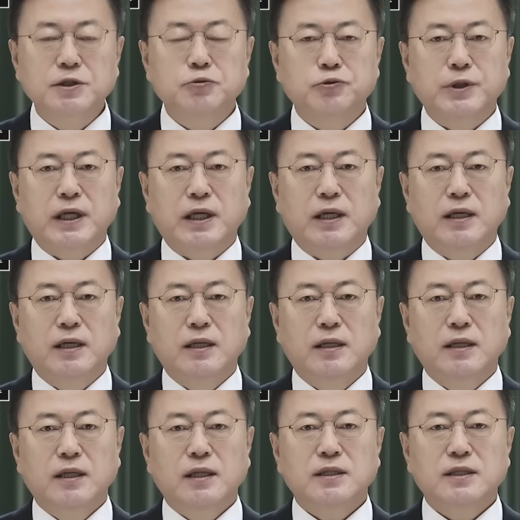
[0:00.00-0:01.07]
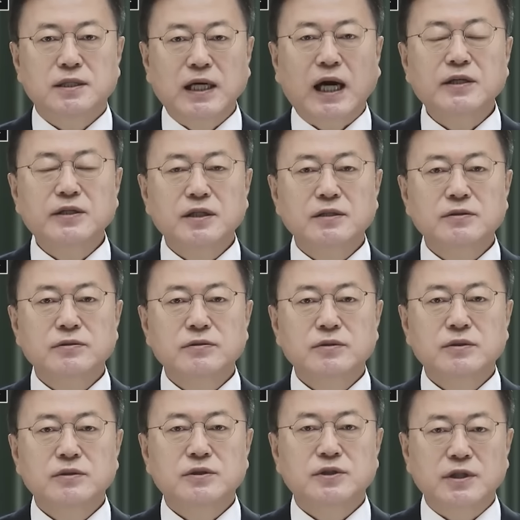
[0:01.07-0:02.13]
그걸 빌미로 해서 군
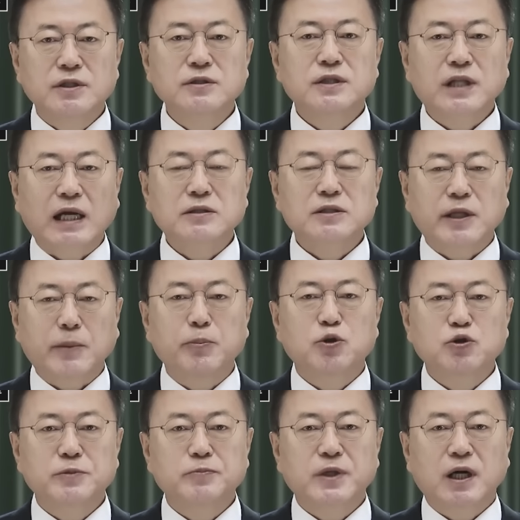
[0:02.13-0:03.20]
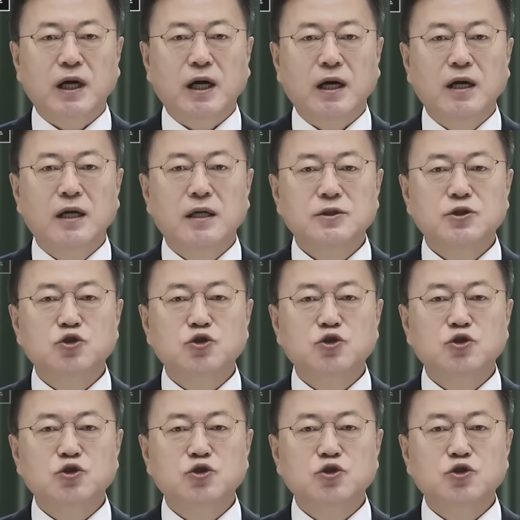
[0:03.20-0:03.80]
기무사령부가 해편이 됐습니다.